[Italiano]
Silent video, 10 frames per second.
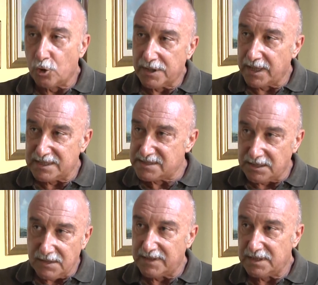
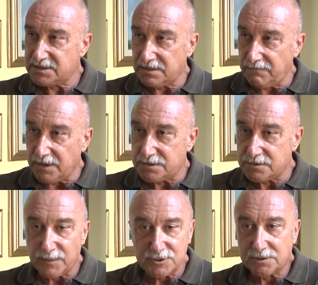organizzative del
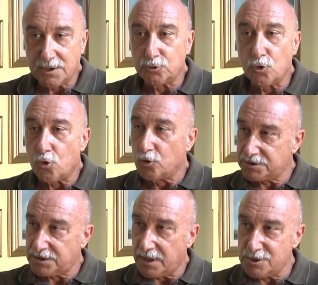servizio, ma soltanto
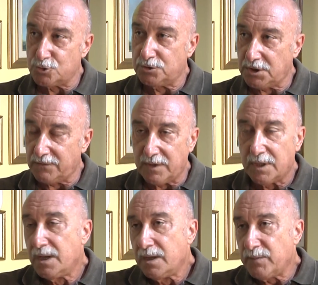costi aggiuntivi
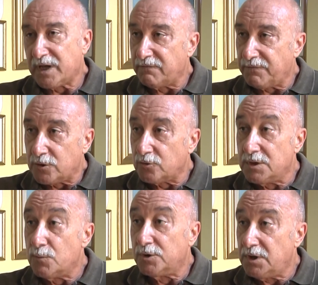per effetto
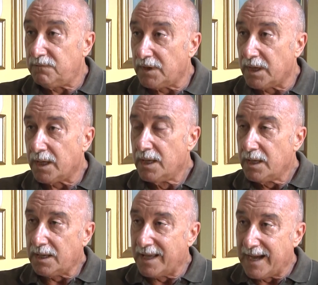di modifiche
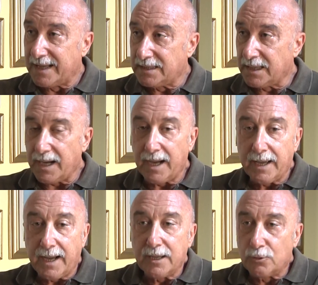legate
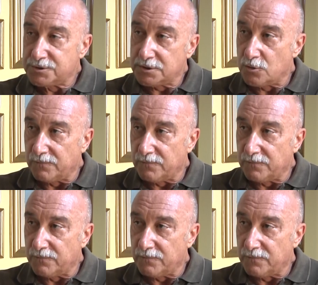a, ai costi di